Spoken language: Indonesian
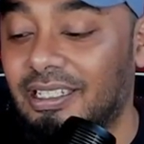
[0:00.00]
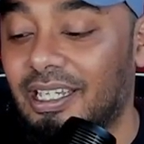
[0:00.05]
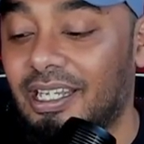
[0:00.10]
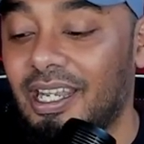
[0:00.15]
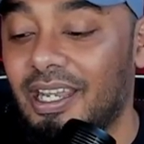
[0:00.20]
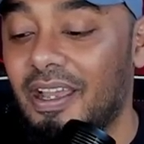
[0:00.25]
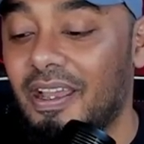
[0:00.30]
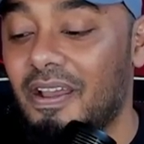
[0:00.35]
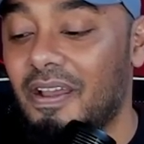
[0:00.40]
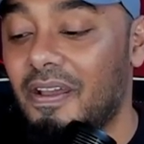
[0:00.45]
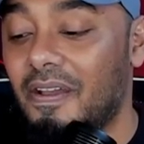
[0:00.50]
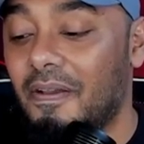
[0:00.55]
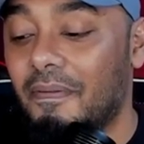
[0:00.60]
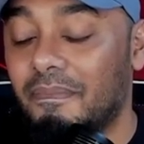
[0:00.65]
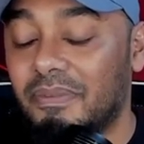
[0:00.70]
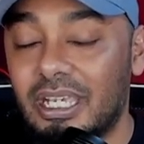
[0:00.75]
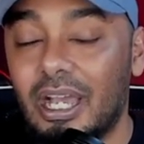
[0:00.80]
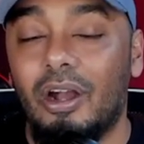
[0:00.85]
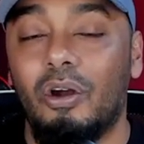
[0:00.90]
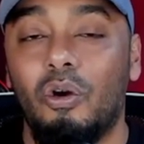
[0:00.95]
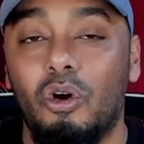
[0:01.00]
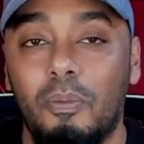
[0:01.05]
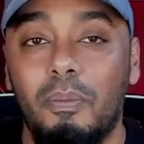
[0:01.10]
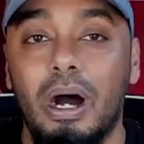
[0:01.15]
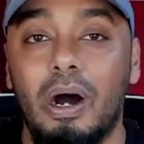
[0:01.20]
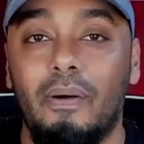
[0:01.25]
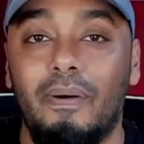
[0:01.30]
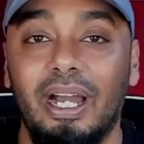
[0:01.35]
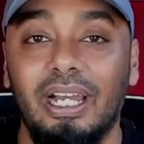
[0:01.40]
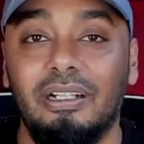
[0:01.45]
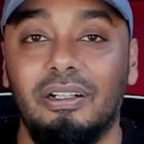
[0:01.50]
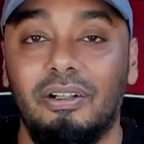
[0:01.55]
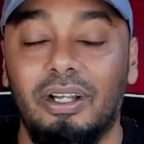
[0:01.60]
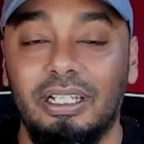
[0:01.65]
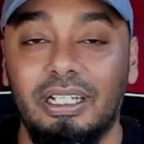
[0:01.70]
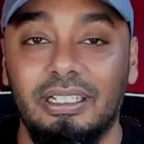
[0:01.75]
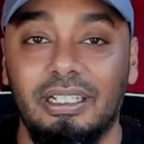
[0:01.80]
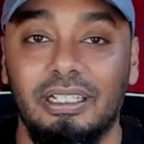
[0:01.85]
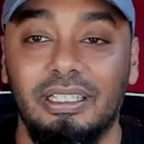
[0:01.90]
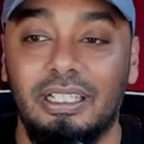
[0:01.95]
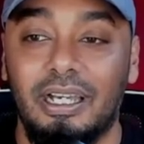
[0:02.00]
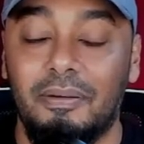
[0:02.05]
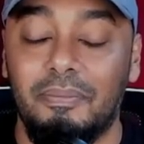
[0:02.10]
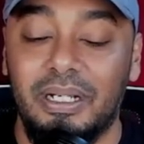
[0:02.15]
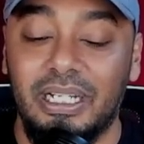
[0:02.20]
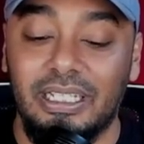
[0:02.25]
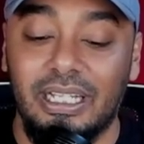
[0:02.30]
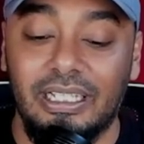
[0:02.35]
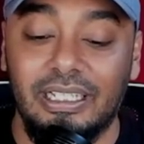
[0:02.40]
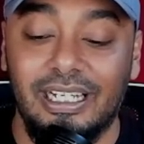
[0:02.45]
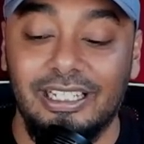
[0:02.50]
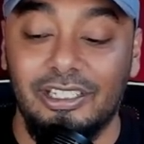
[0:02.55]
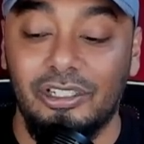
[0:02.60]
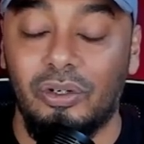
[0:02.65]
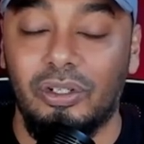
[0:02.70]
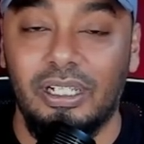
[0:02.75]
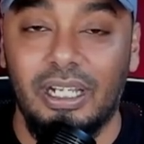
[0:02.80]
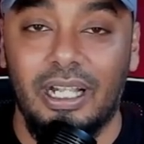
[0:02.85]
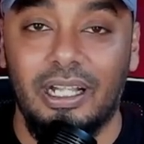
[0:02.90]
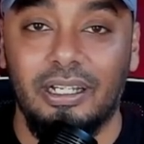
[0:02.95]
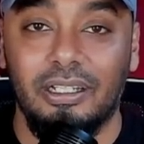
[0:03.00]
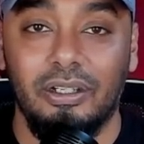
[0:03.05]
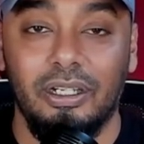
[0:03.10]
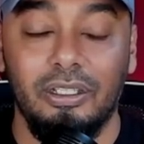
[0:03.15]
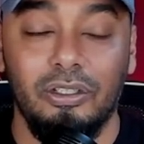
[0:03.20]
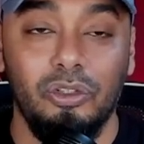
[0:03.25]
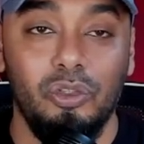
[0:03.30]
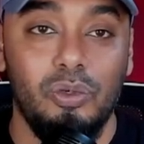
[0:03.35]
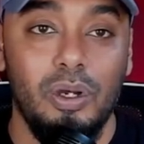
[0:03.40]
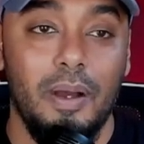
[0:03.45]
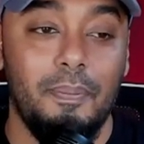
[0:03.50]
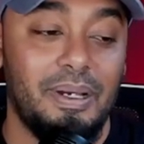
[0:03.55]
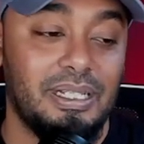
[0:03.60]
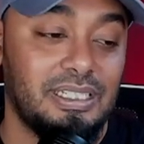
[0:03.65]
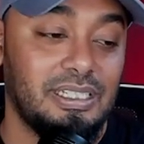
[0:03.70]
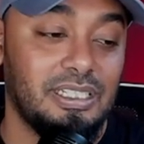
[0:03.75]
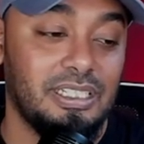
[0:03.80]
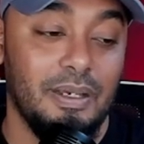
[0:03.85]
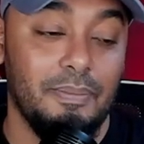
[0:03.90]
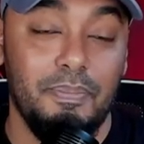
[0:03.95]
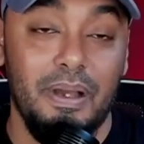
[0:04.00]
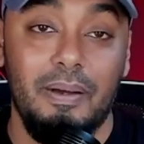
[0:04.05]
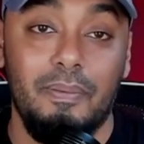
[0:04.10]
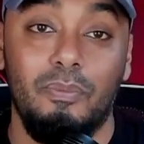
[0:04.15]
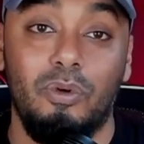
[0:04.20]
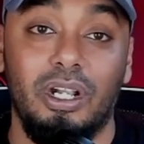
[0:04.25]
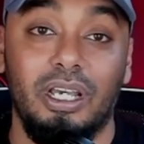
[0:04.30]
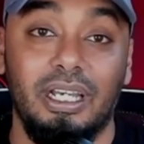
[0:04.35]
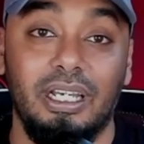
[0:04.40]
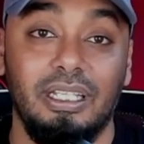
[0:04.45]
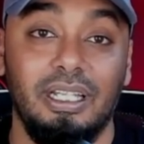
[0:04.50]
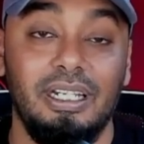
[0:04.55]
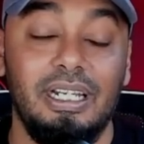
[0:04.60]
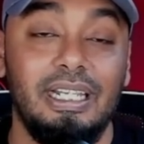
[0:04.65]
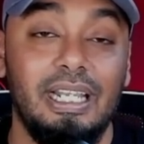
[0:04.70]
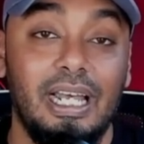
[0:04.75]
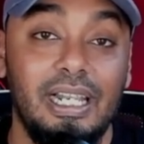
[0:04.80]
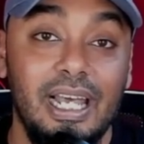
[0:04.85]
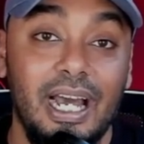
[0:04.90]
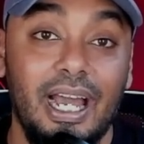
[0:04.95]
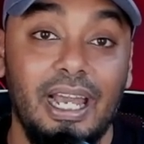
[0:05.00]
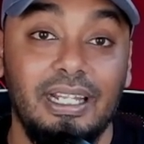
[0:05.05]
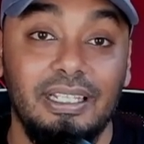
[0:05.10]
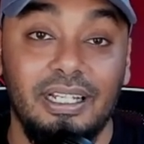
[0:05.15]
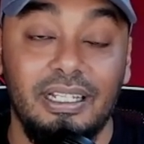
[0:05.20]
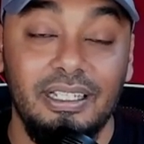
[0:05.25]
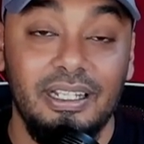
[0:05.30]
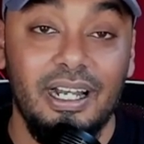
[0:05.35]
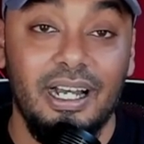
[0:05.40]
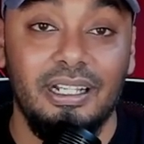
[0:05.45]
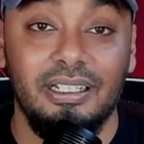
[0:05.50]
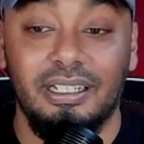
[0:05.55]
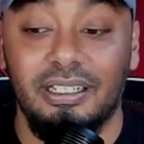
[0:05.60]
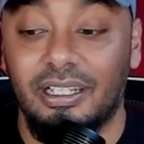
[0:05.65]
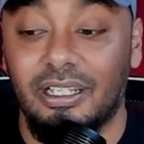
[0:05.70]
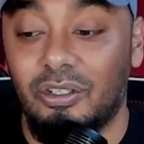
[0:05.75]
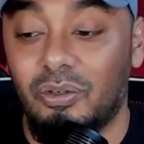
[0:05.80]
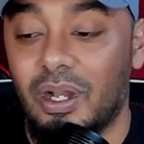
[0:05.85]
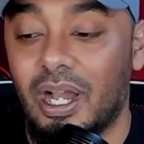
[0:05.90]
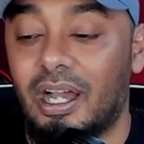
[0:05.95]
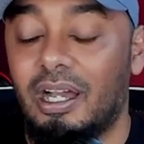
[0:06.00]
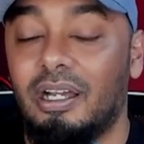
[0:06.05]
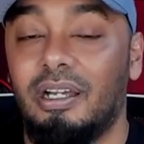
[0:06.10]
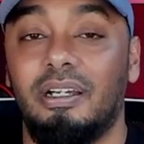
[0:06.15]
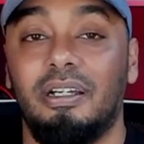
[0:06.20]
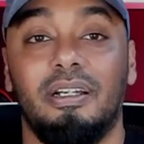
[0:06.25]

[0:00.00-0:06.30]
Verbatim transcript: Jadi ya gue bawain dulu aja tentang berita nasional gitu. Itu juga masih sepak bola kita dan ada kaitannya dengan kita juga.